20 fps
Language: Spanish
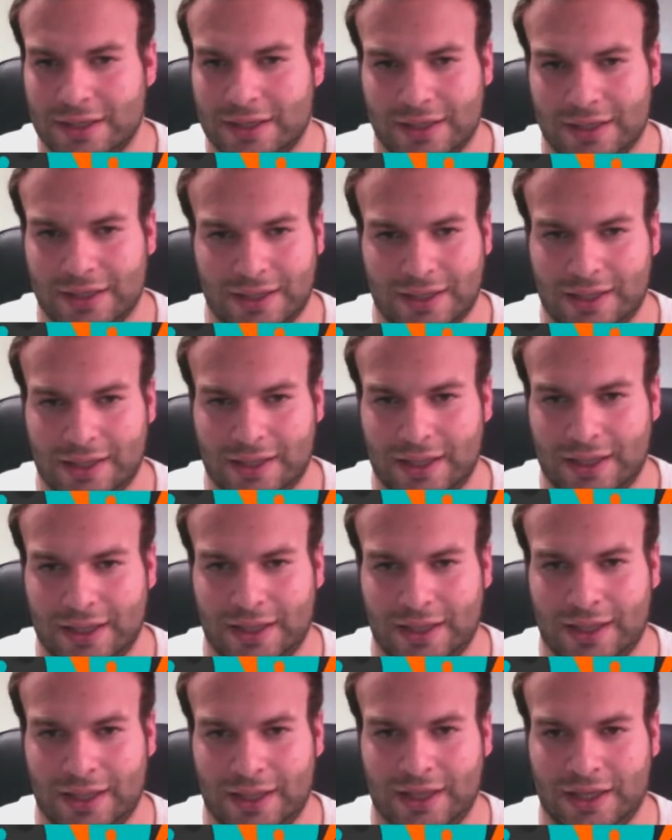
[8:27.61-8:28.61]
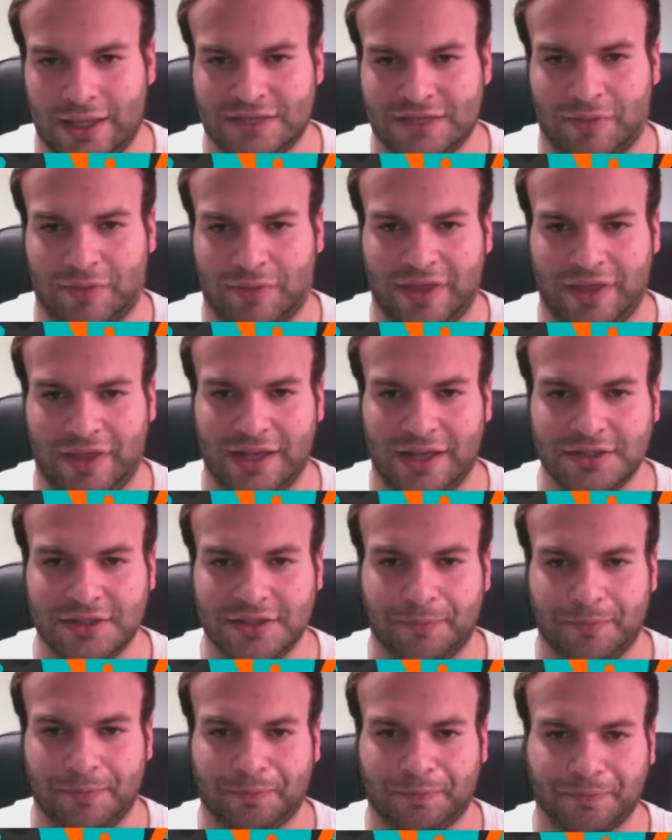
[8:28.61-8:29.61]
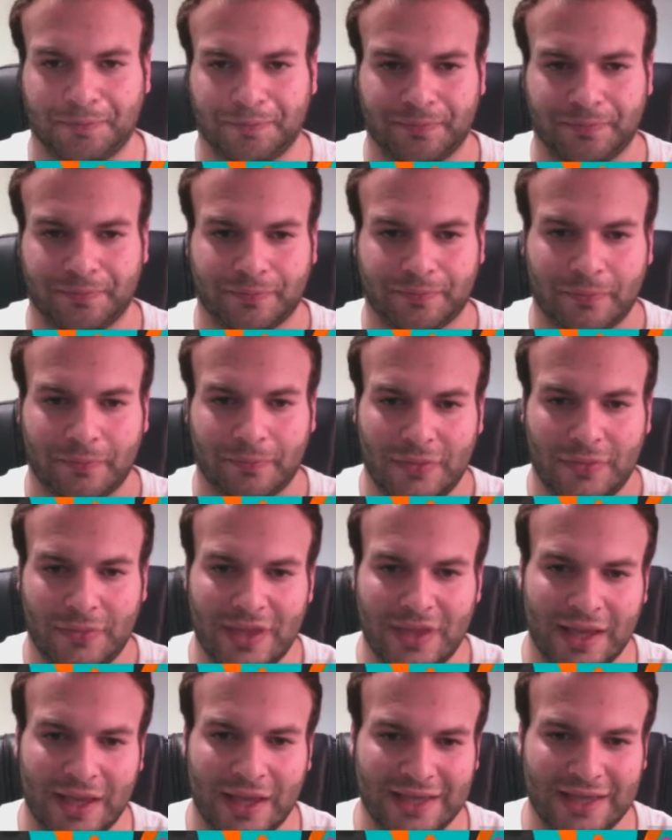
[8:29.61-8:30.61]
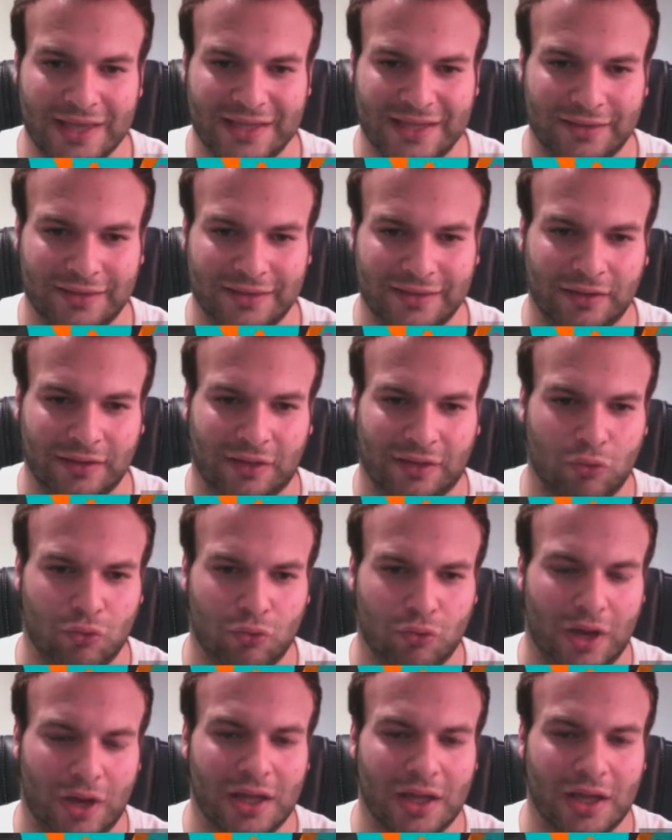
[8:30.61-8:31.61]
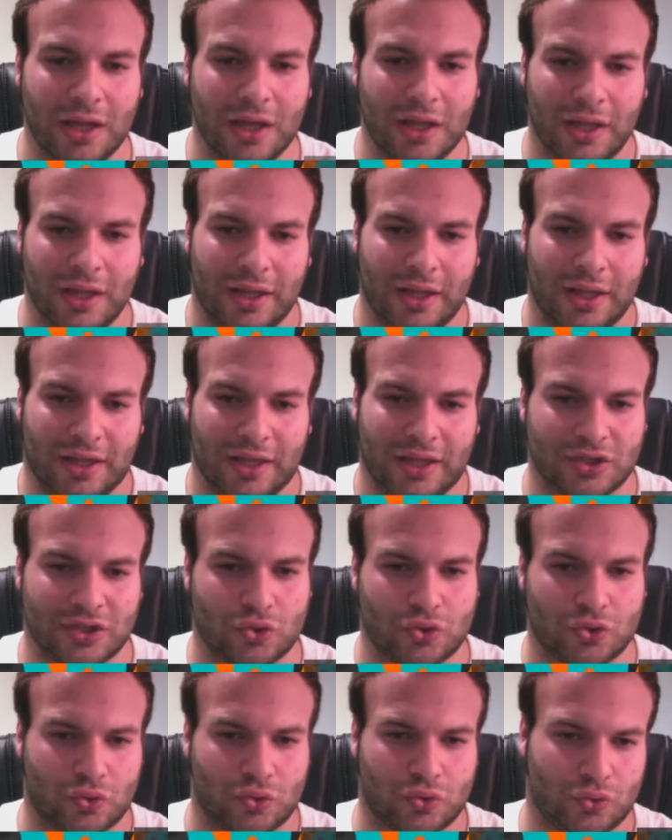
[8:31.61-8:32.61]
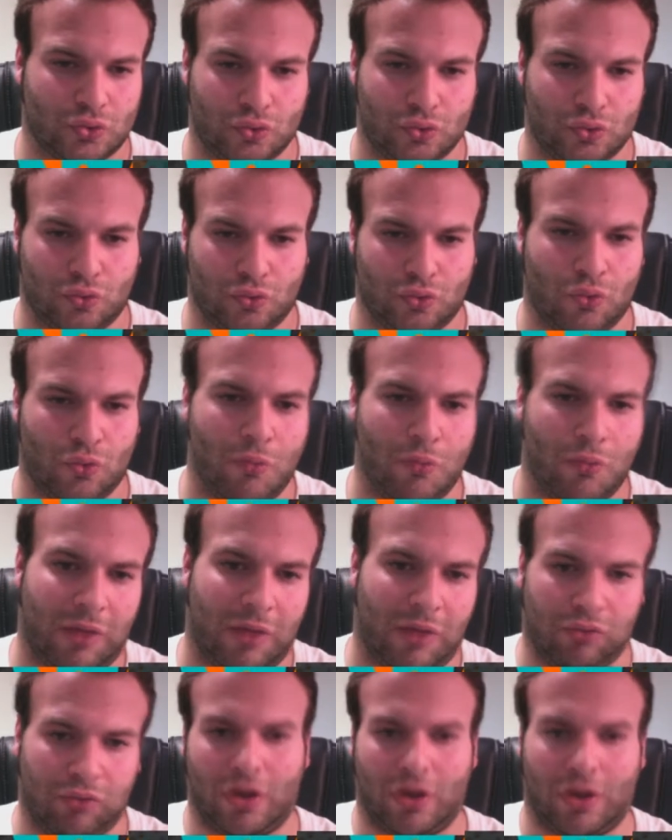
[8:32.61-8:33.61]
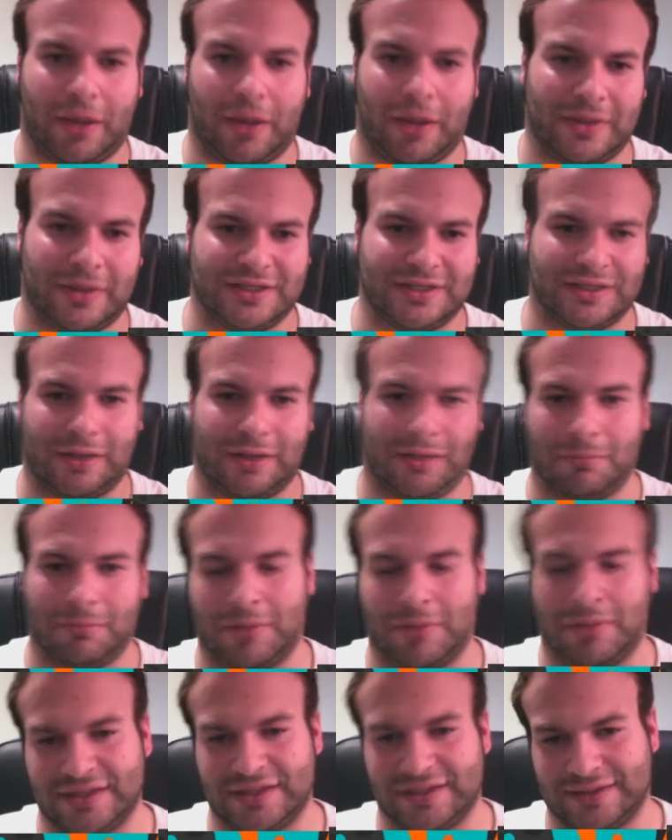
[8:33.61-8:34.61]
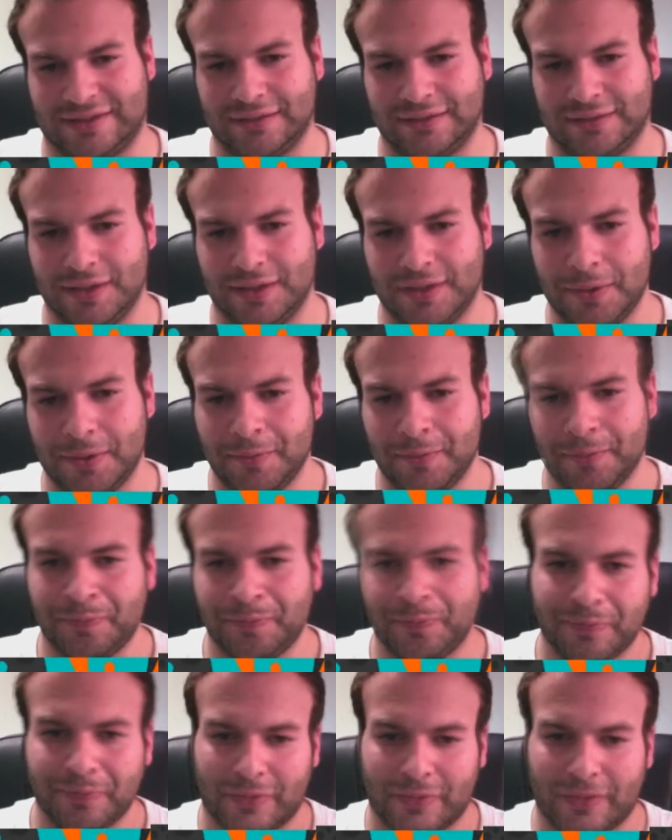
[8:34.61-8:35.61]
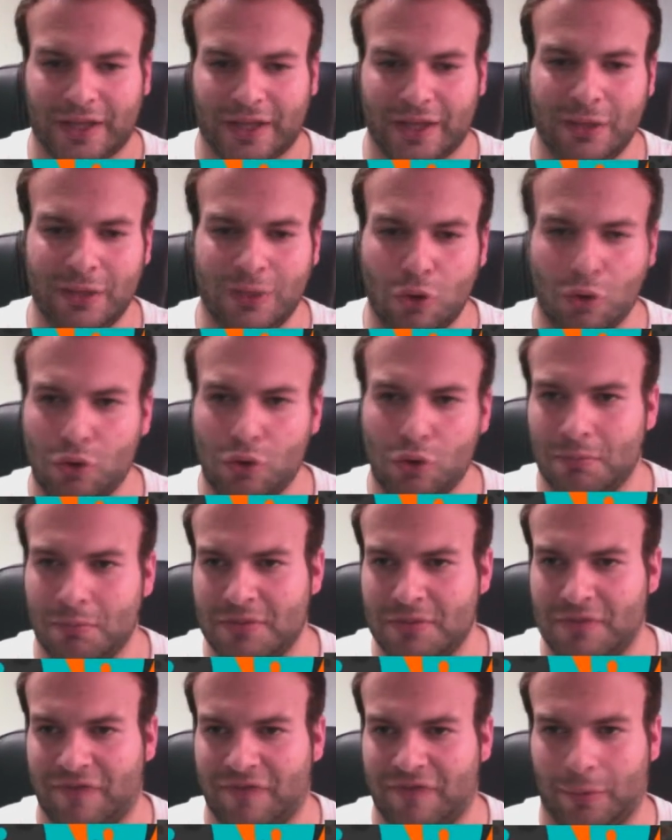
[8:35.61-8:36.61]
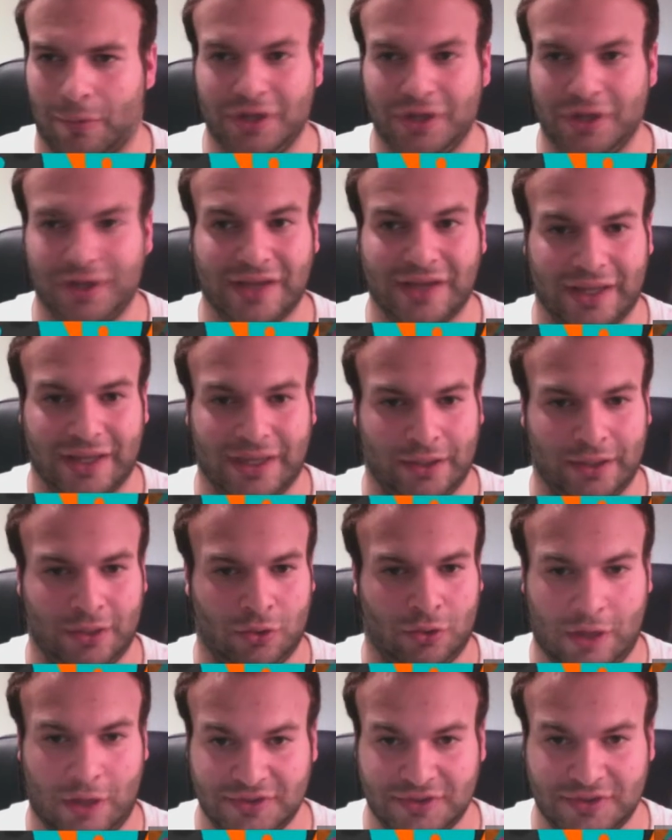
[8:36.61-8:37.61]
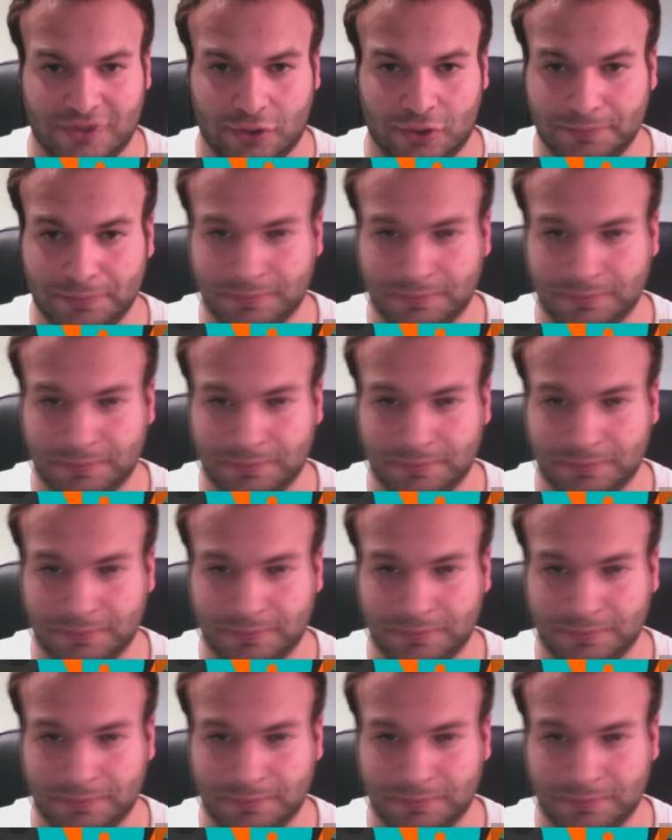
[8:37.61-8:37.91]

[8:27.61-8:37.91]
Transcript: eh, especiales, que es el tinta azúcar, que es un bazooka que mancha bastante y luego mi favorita, que no la he visto,